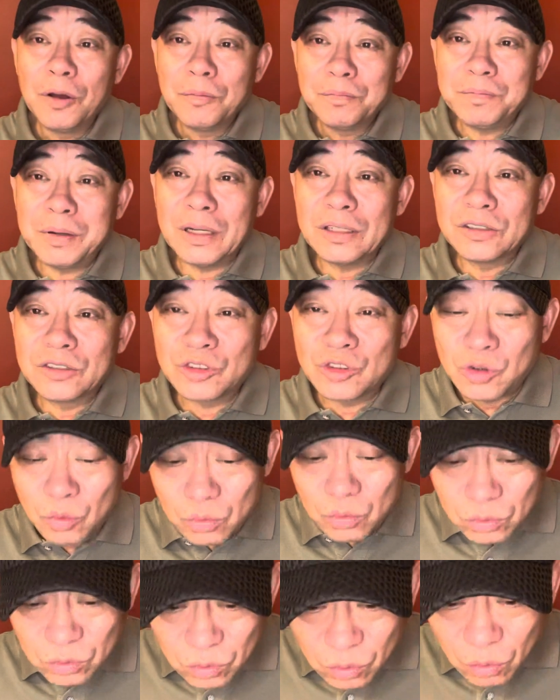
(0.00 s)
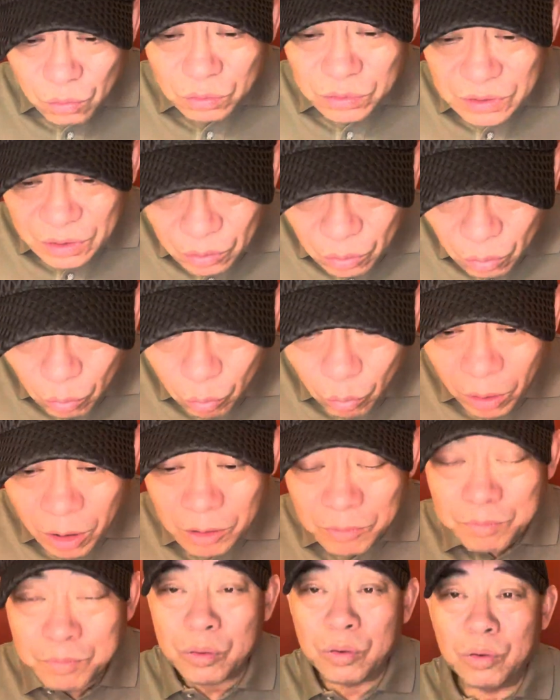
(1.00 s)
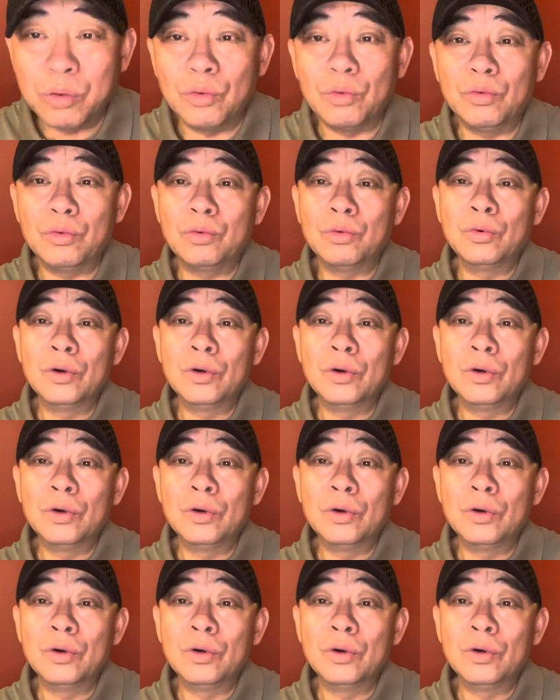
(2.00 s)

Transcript: 办中共的黄埔，